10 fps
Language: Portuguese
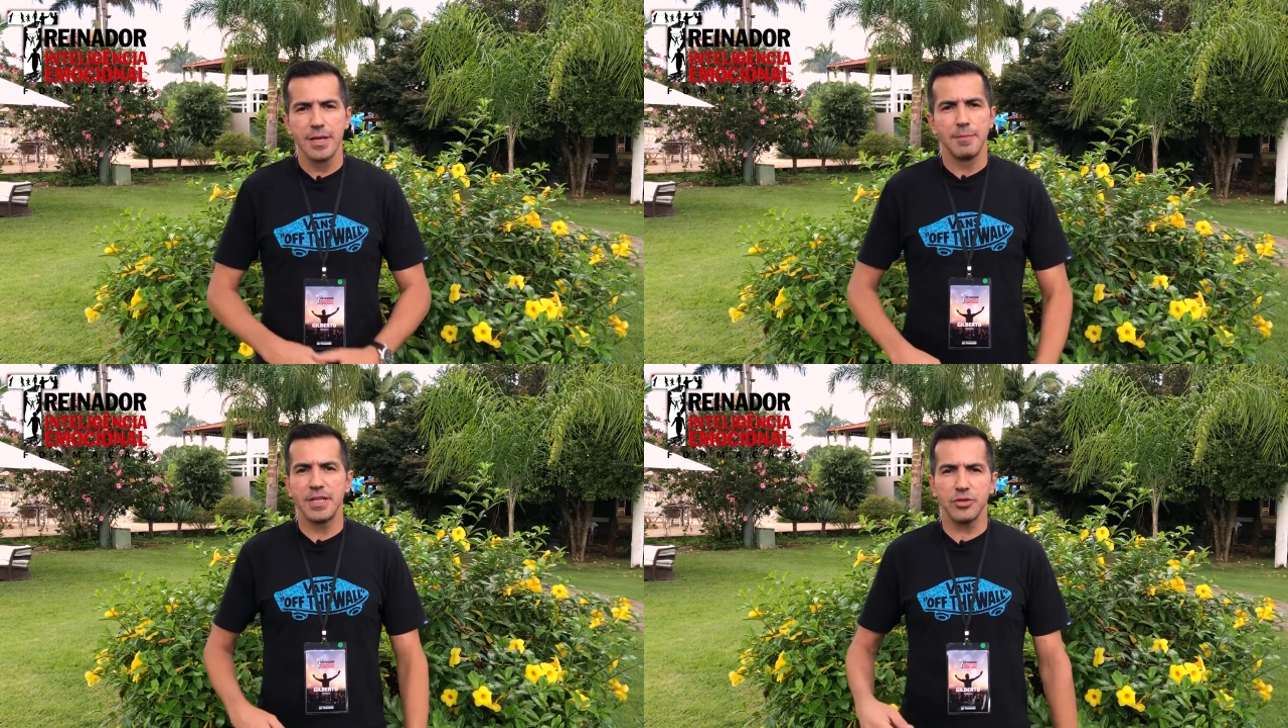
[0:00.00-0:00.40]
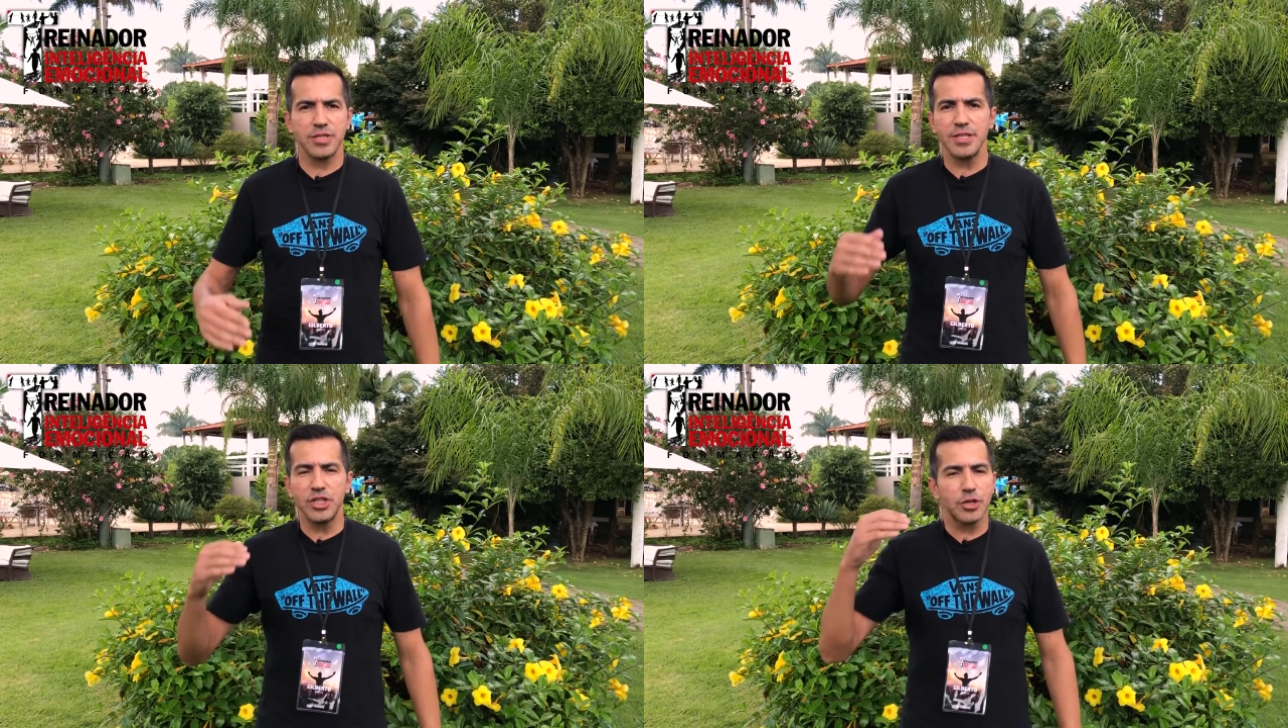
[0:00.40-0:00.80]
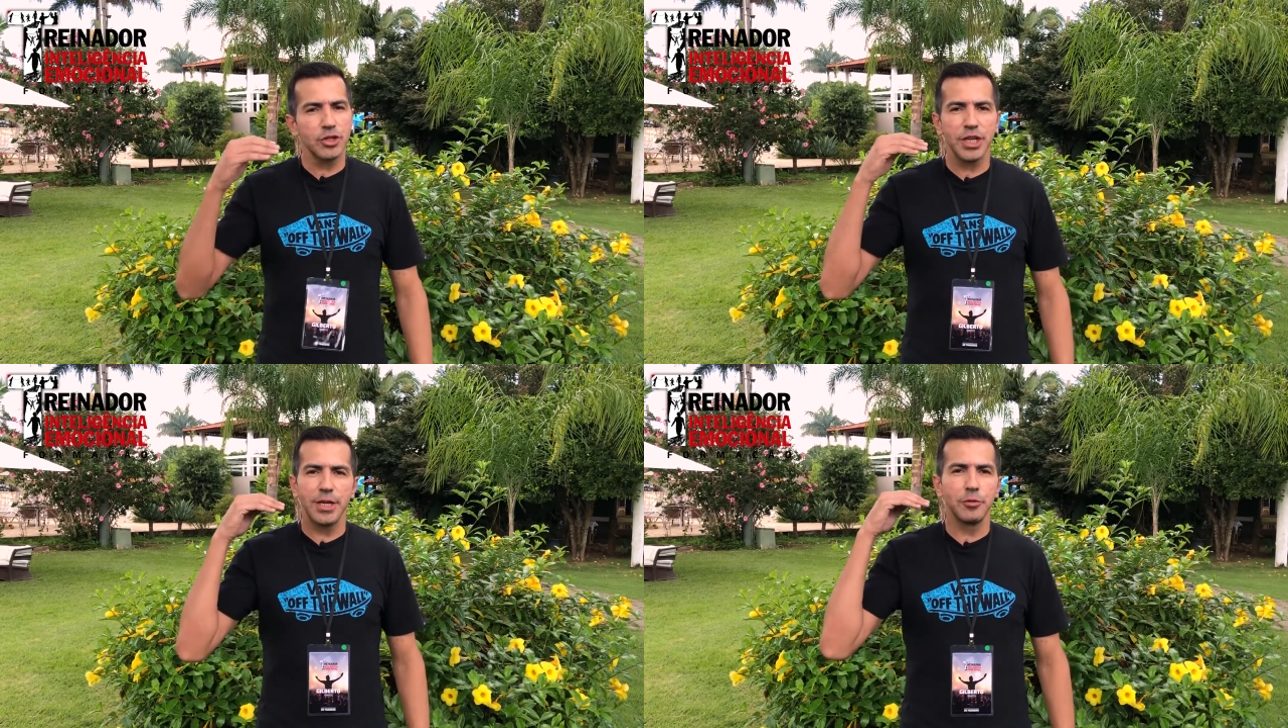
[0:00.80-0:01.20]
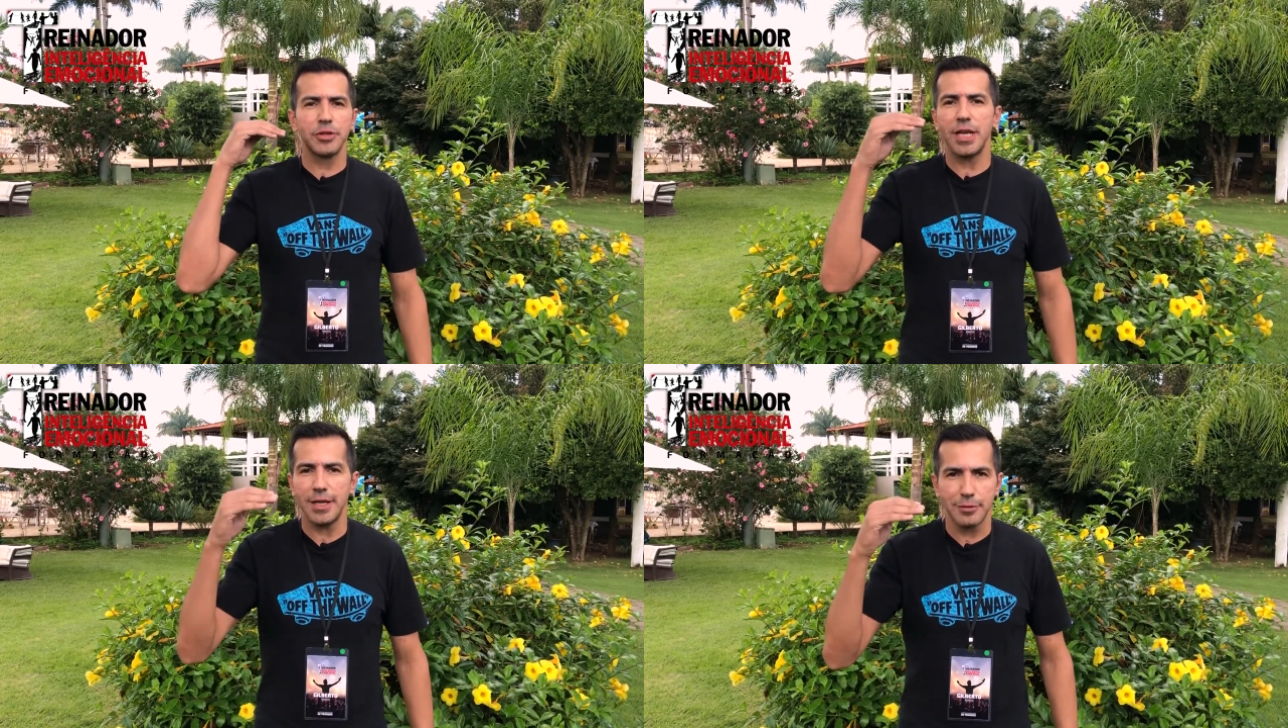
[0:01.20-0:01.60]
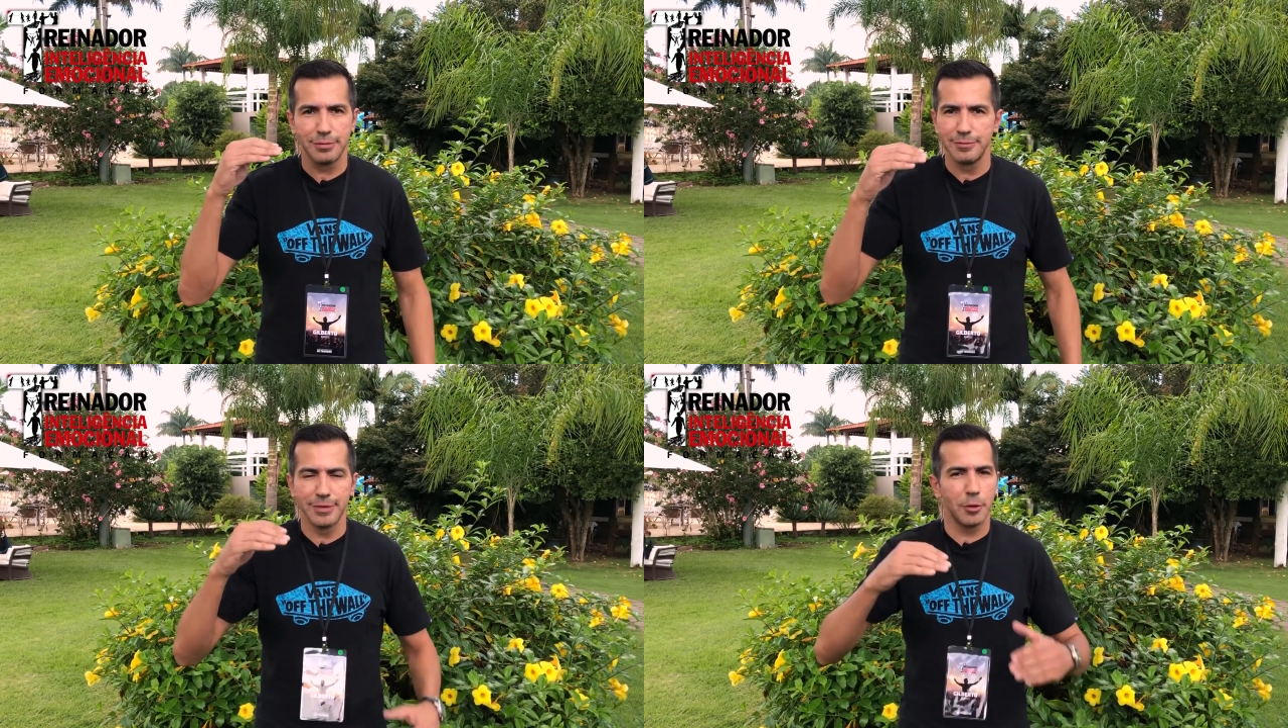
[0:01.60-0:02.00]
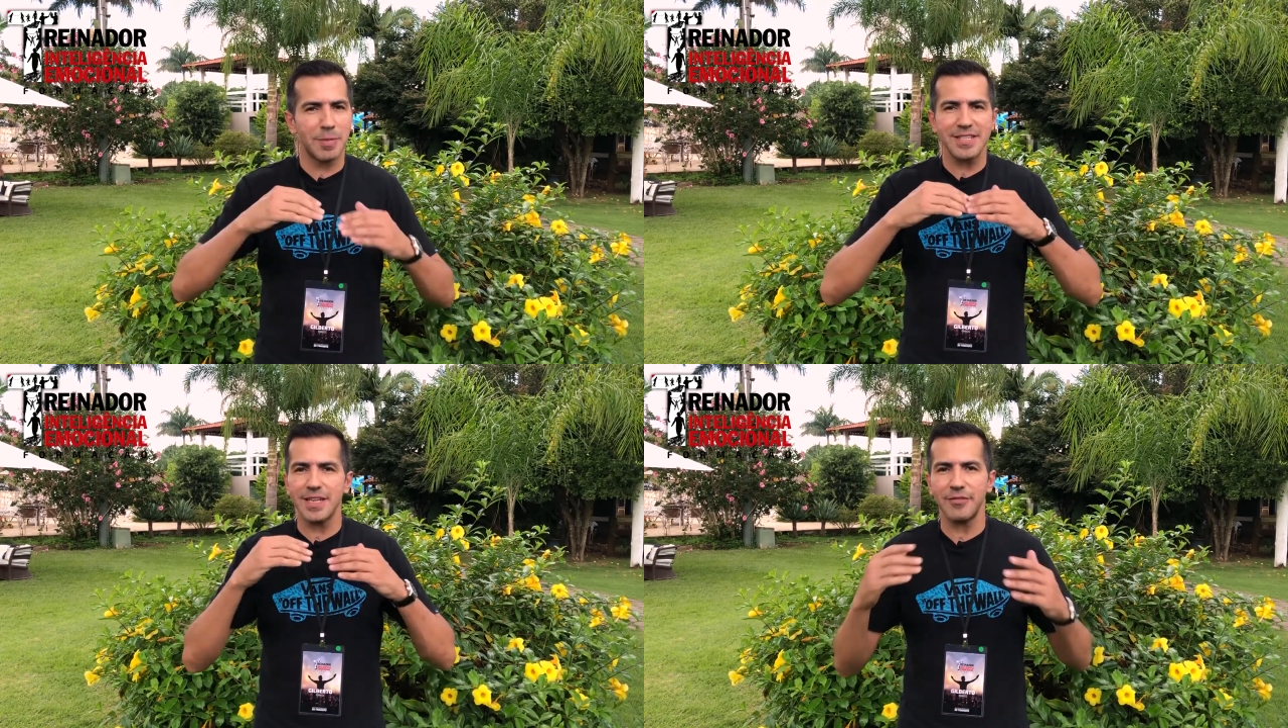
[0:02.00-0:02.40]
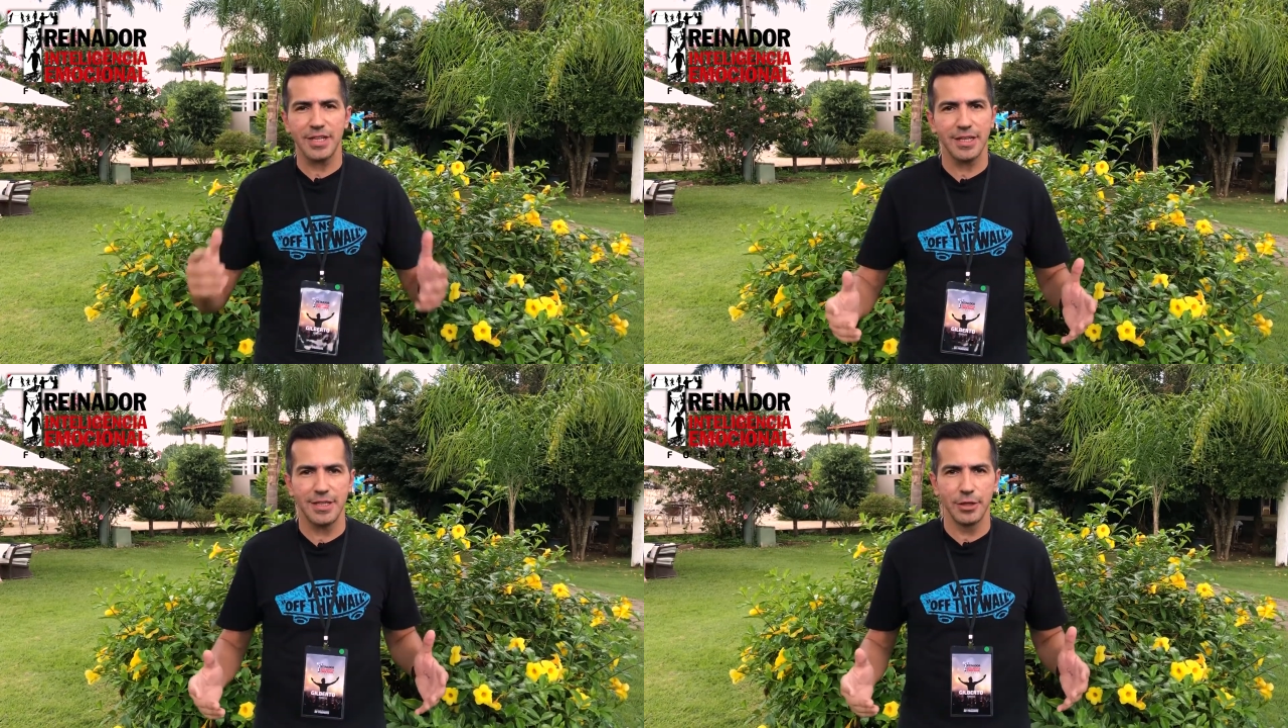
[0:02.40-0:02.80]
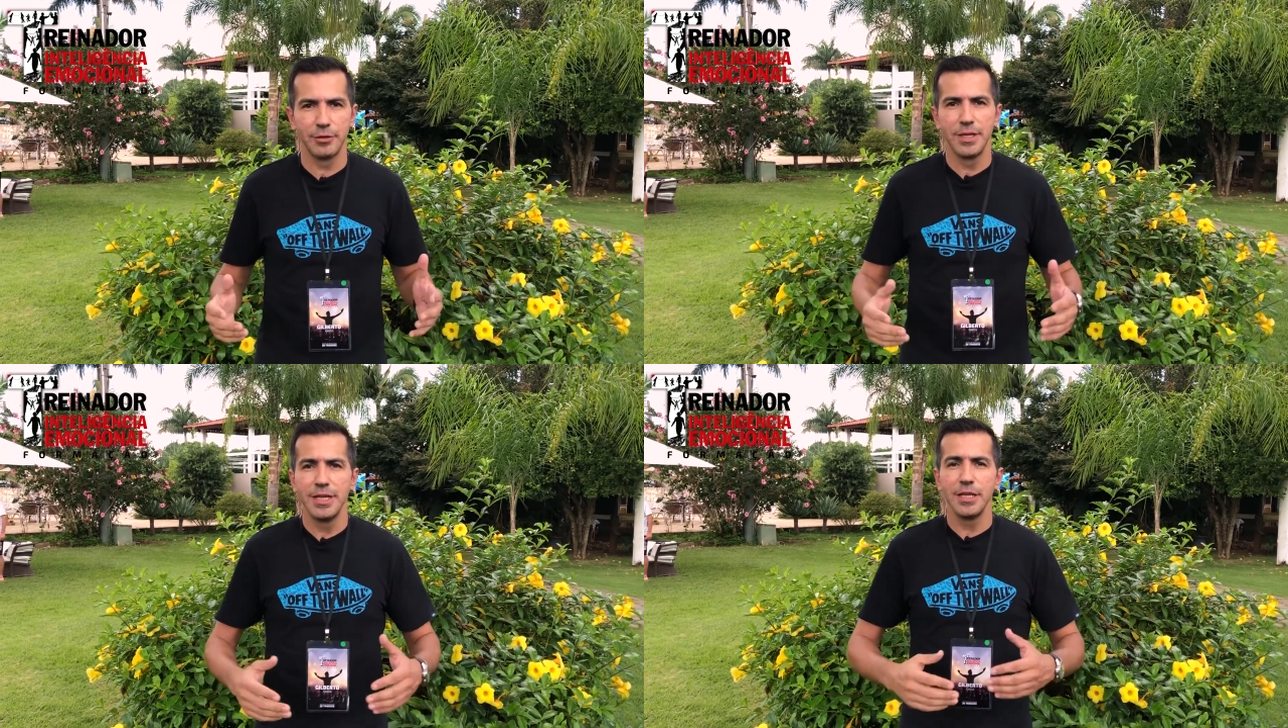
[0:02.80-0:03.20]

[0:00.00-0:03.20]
mas eu senti que eu cheguei no teto, não passava daquilo.